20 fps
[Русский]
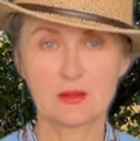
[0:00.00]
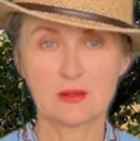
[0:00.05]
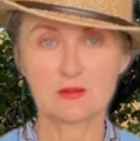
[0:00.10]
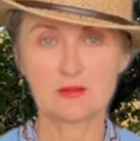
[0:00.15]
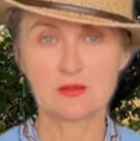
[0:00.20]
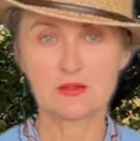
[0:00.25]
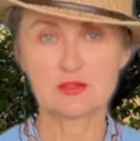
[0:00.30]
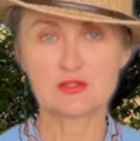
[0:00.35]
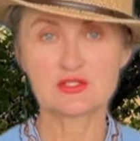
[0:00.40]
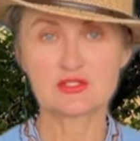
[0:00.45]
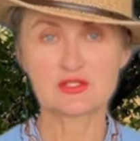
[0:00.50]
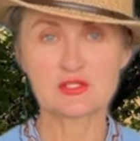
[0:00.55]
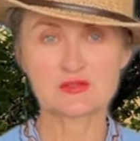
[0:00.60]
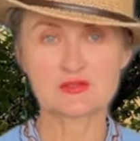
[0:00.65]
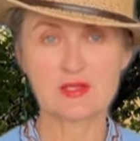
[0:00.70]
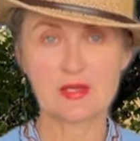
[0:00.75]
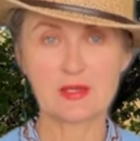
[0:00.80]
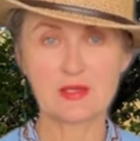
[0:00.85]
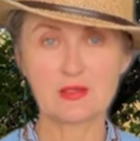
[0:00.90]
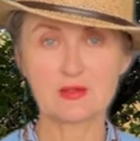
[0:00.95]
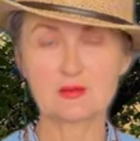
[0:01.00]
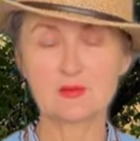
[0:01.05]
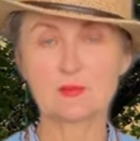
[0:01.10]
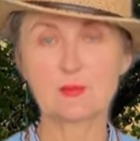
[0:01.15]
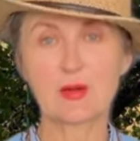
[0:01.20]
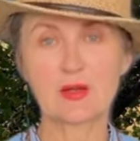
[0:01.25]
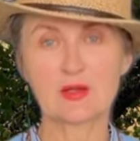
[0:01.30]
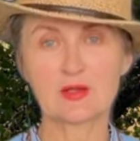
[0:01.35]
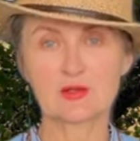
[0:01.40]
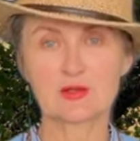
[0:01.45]
не исчезает,
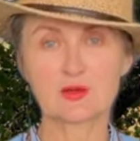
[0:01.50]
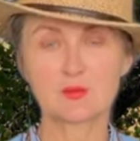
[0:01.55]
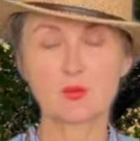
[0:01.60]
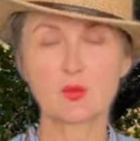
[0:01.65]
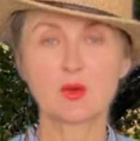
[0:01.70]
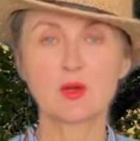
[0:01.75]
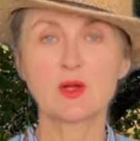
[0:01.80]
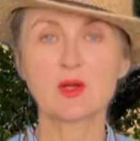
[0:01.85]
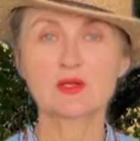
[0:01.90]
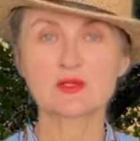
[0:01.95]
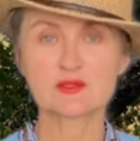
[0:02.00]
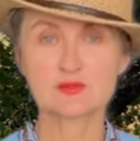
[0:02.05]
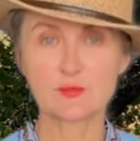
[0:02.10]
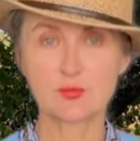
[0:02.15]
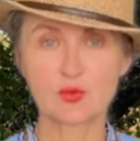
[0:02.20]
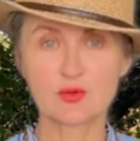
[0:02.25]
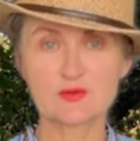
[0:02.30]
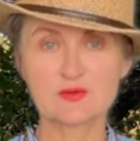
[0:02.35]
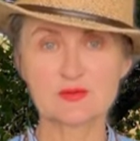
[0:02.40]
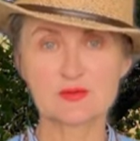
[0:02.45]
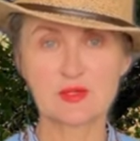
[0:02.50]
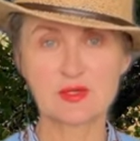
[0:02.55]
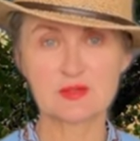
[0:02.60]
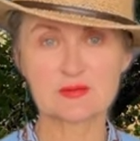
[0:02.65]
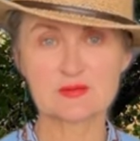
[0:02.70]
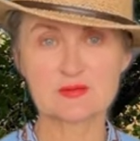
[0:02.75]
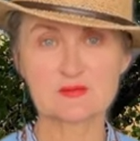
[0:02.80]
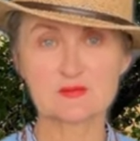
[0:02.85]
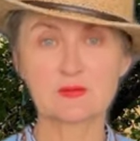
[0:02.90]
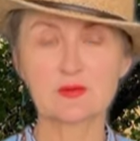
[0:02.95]
поэтому сбор
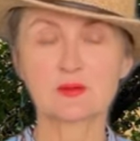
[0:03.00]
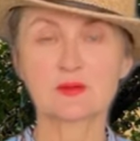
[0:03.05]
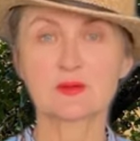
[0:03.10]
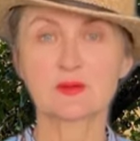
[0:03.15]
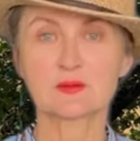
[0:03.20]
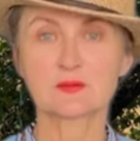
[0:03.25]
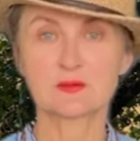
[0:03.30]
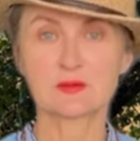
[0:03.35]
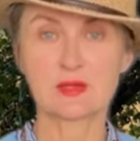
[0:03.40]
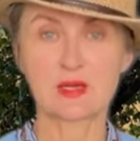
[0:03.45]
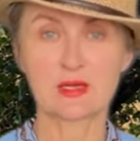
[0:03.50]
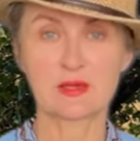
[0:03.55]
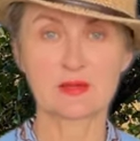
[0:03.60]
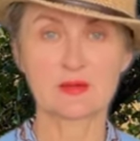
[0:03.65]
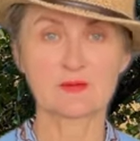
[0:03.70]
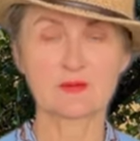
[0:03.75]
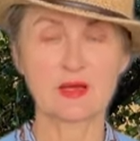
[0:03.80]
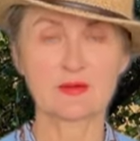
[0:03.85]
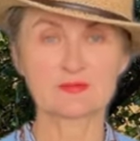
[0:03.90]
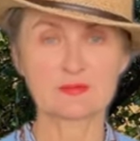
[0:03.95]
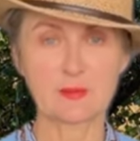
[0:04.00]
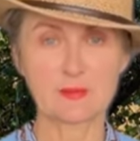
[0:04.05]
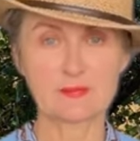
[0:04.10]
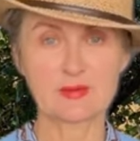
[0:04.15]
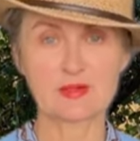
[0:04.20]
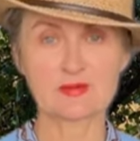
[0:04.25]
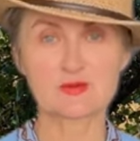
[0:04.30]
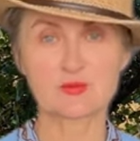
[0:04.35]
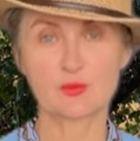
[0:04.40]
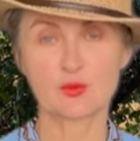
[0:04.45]
средств на
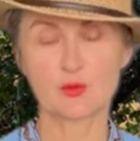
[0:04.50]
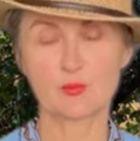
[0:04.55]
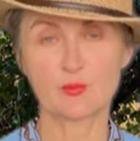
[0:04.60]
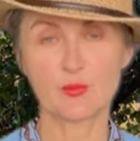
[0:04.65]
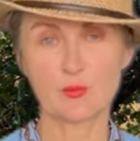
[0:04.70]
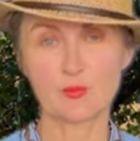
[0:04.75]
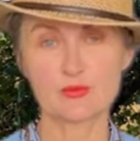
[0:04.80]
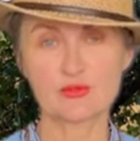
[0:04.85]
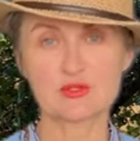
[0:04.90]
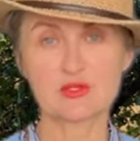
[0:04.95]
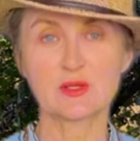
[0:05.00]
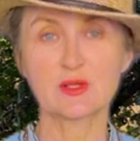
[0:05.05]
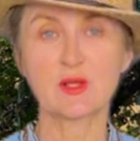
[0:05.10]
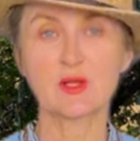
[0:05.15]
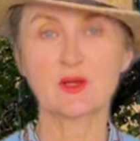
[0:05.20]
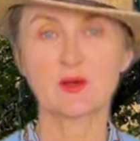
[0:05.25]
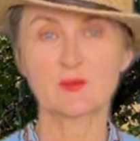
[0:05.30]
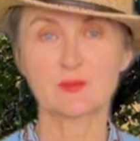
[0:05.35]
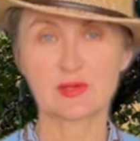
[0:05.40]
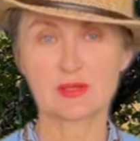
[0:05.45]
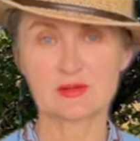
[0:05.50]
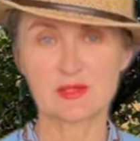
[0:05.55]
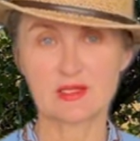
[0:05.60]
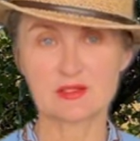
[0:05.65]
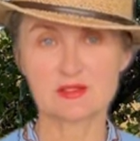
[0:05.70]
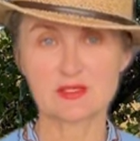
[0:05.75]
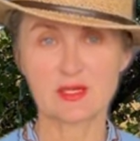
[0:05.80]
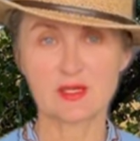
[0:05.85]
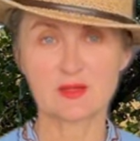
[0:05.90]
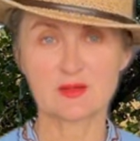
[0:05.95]
автомобили скорой помощи
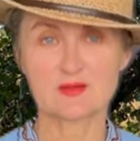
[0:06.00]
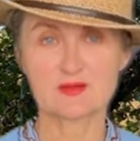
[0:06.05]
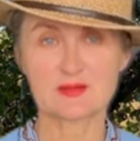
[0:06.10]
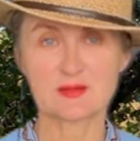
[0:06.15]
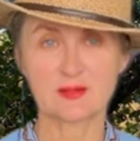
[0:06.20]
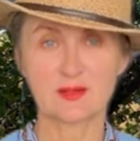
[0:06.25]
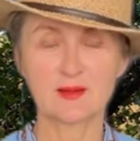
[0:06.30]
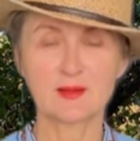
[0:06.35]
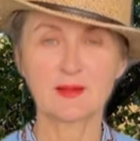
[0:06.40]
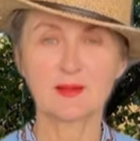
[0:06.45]
продолжается.